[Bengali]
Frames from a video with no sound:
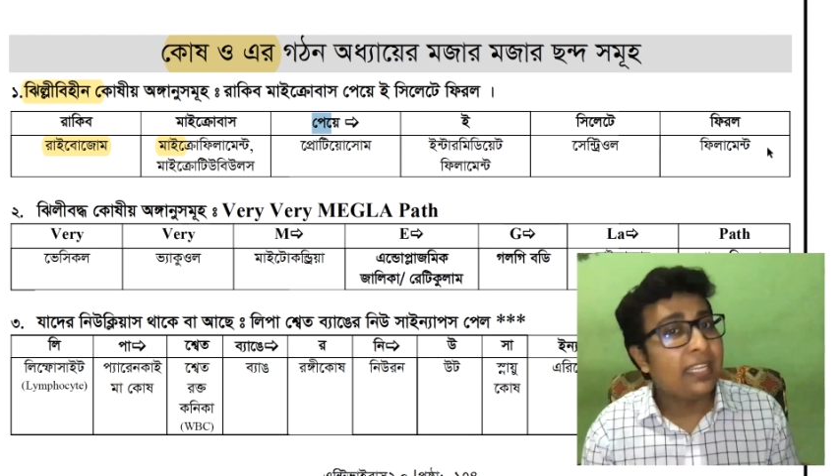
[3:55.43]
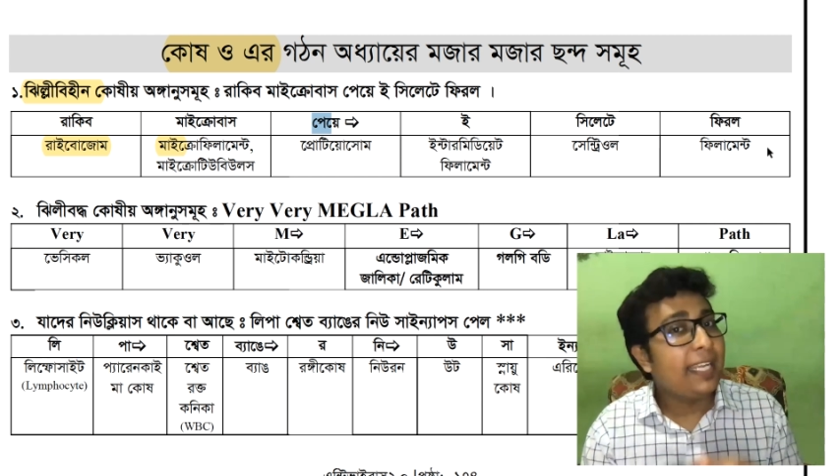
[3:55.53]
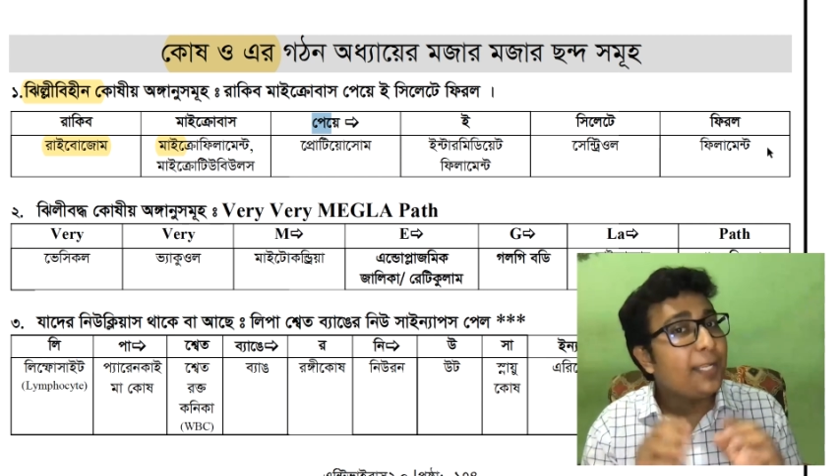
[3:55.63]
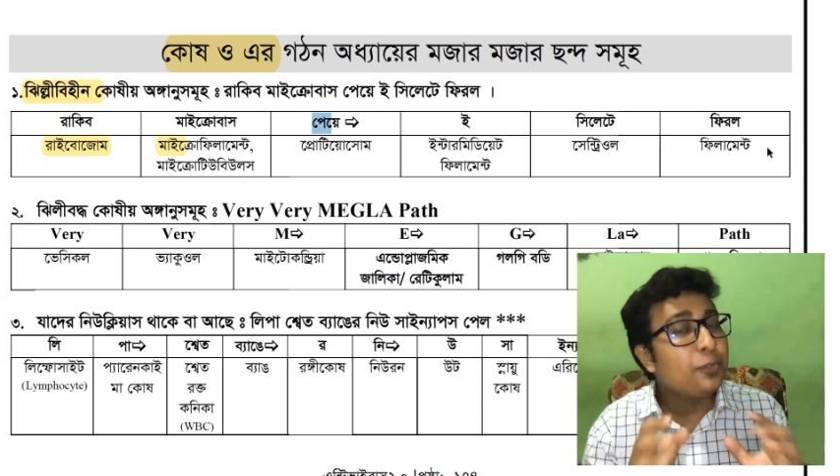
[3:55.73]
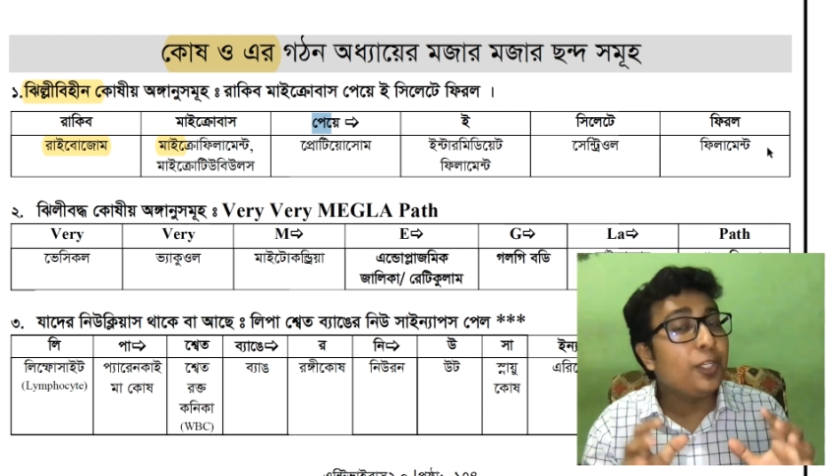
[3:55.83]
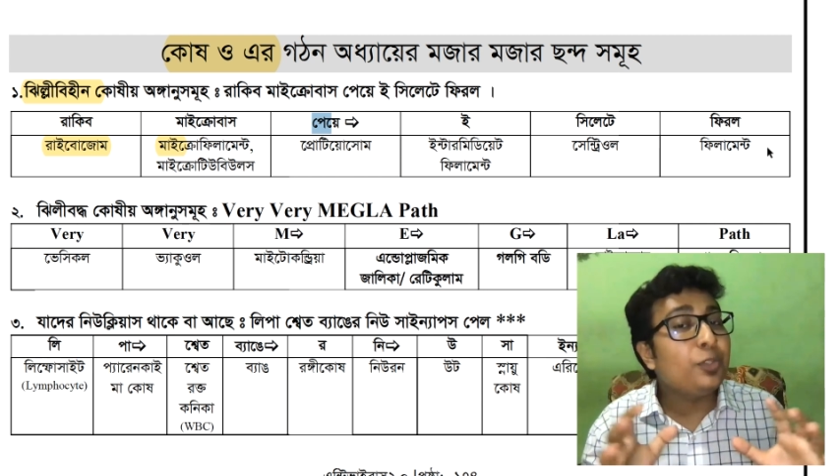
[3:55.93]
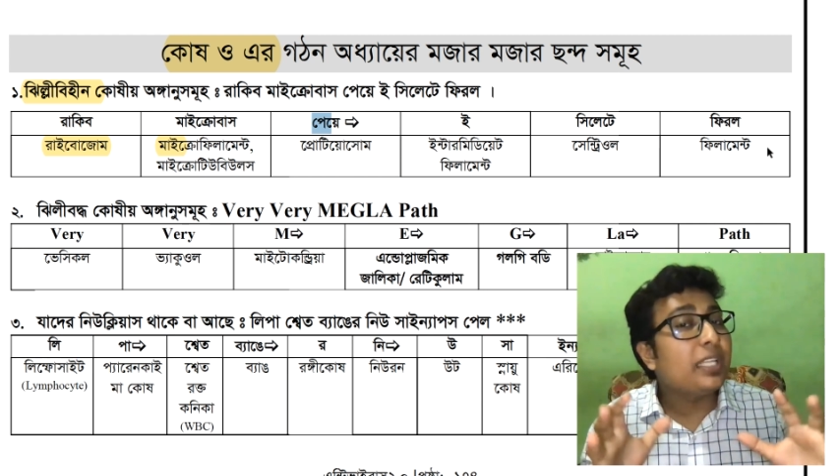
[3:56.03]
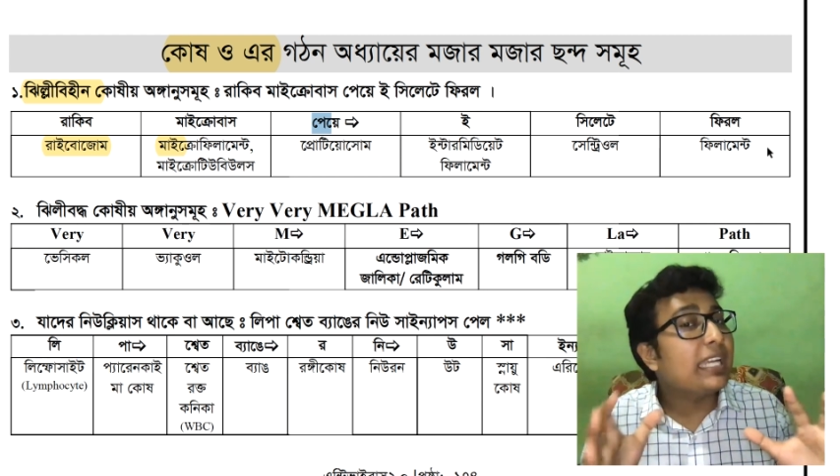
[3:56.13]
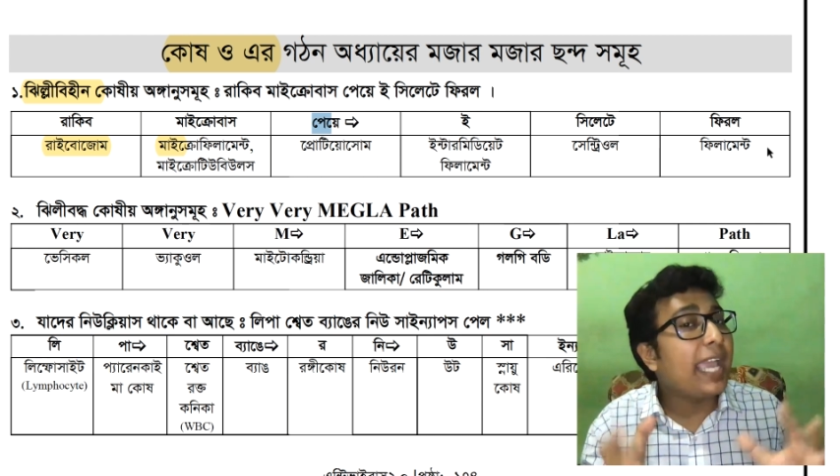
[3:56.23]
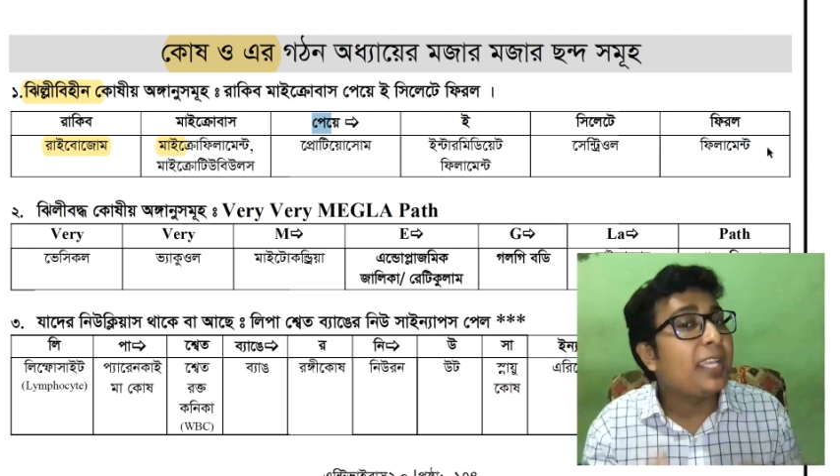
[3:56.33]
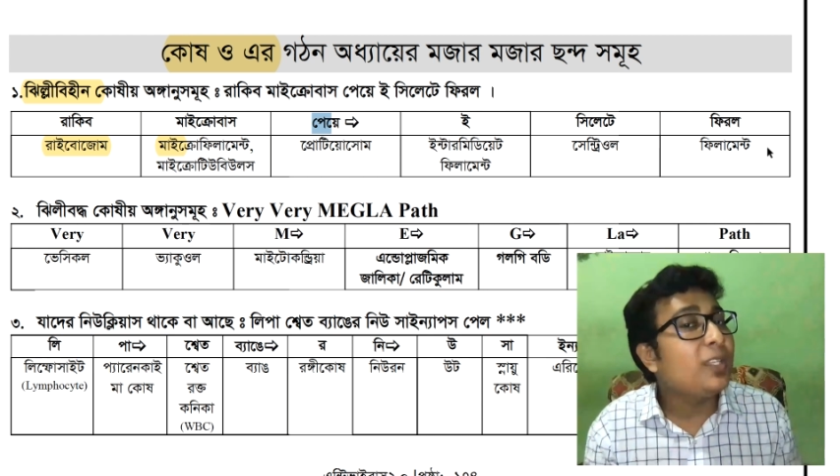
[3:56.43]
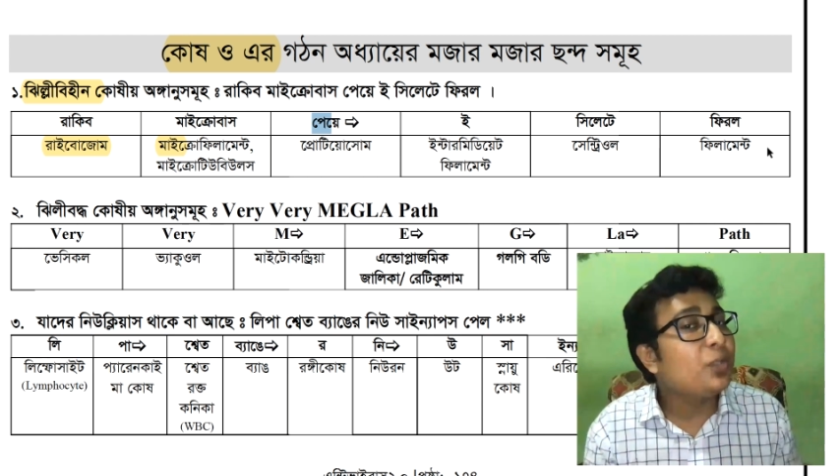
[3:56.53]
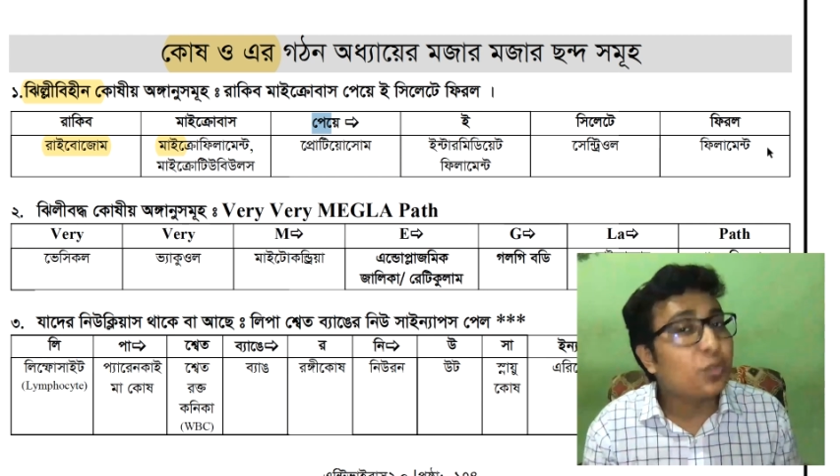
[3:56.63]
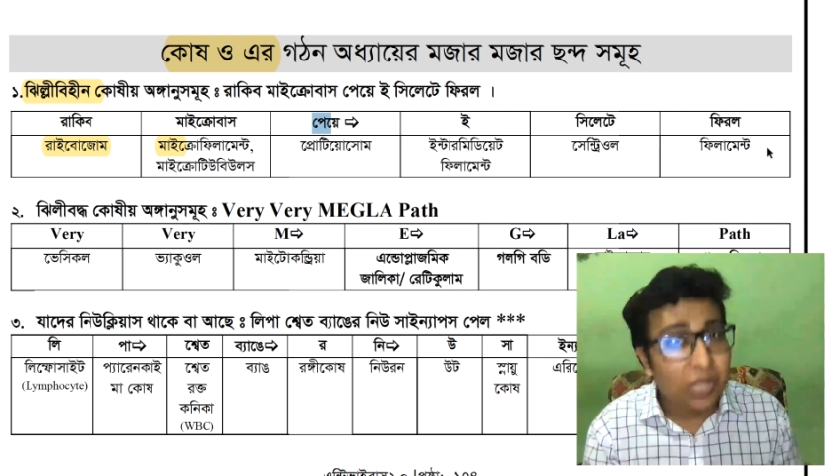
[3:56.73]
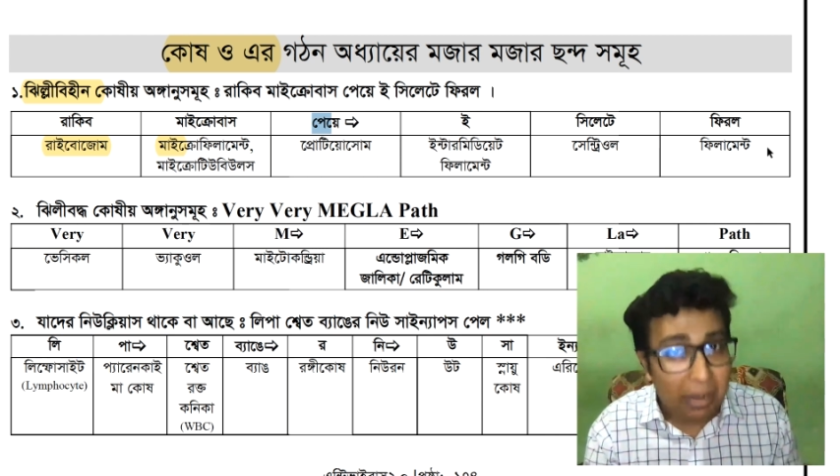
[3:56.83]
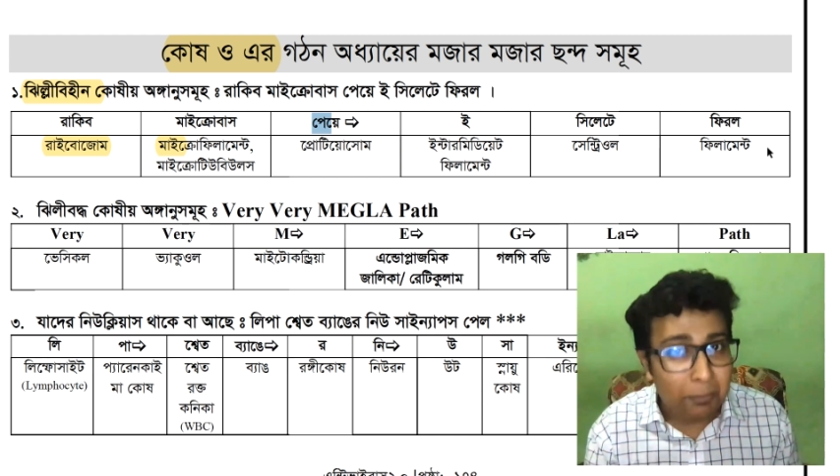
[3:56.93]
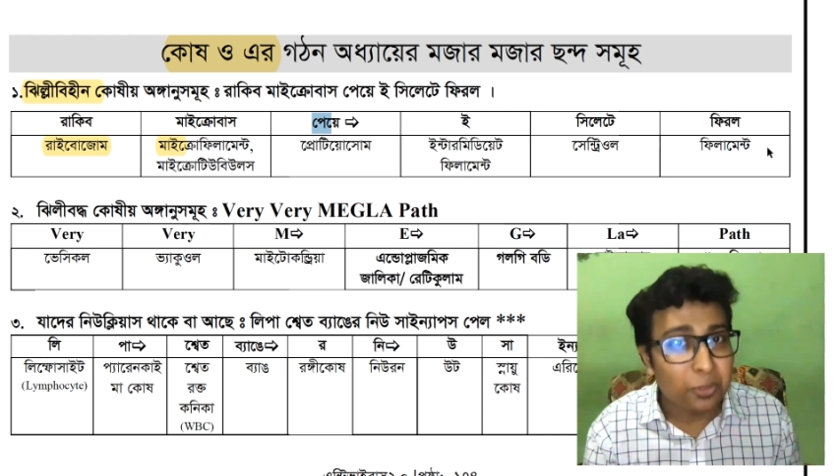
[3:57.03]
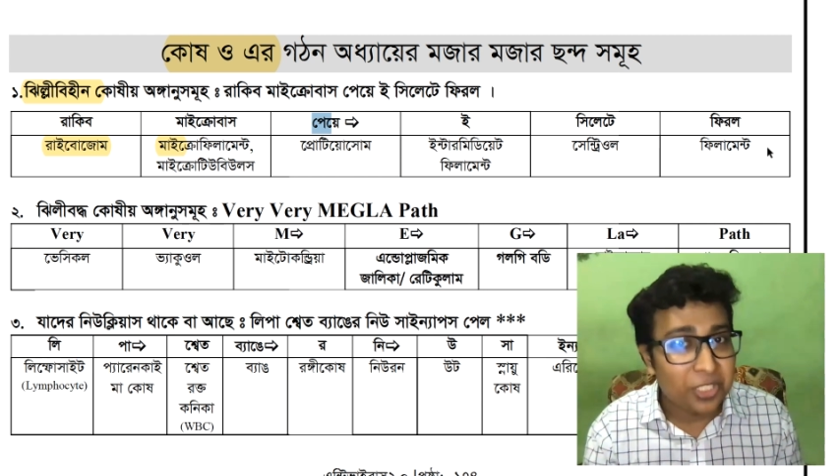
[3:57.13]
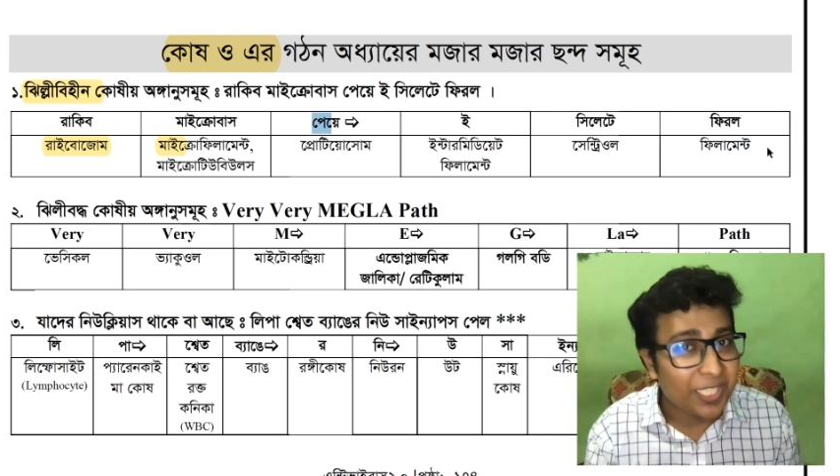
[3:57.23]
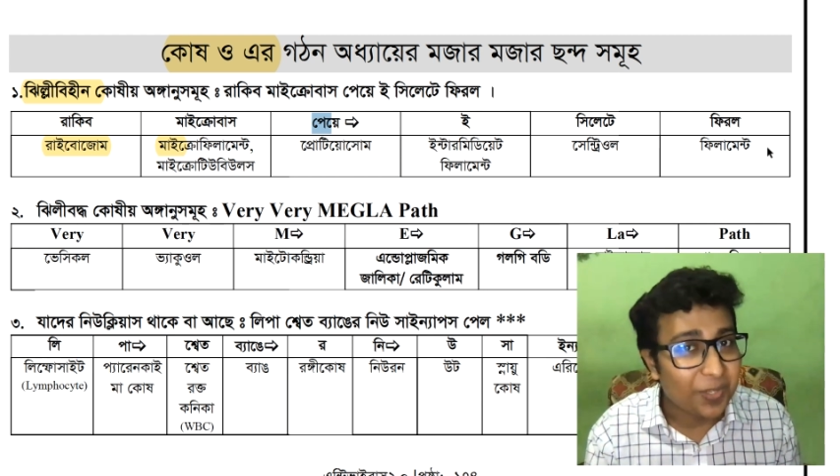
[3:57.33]
এই জন্য কিন্তু তার গায়ে কিন্তু কোনো কাপড়
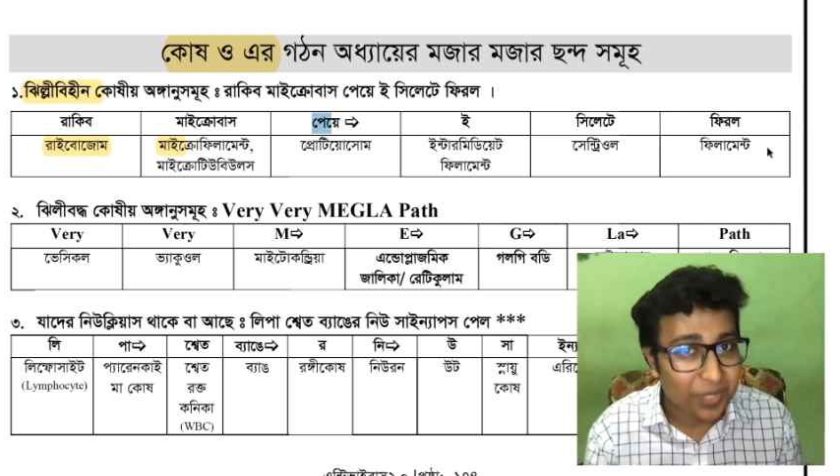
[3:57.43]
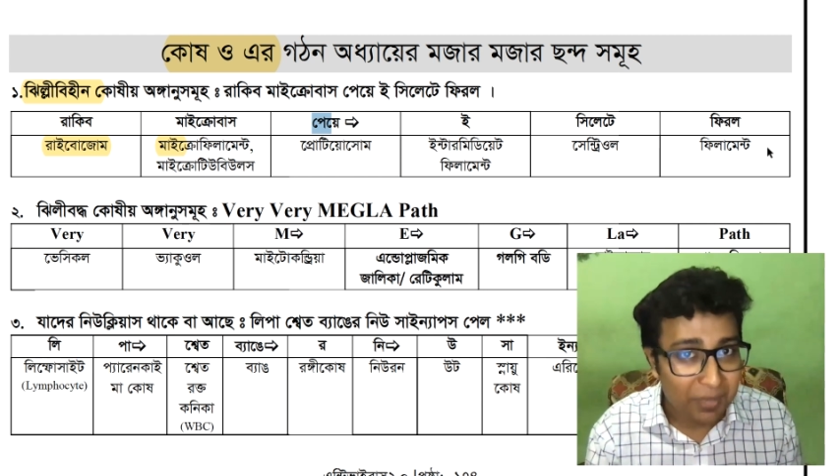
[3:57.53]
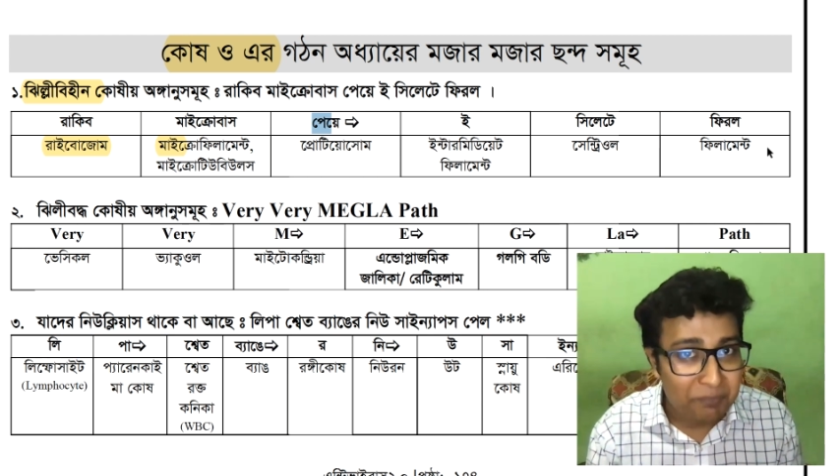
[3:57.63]
ছিল না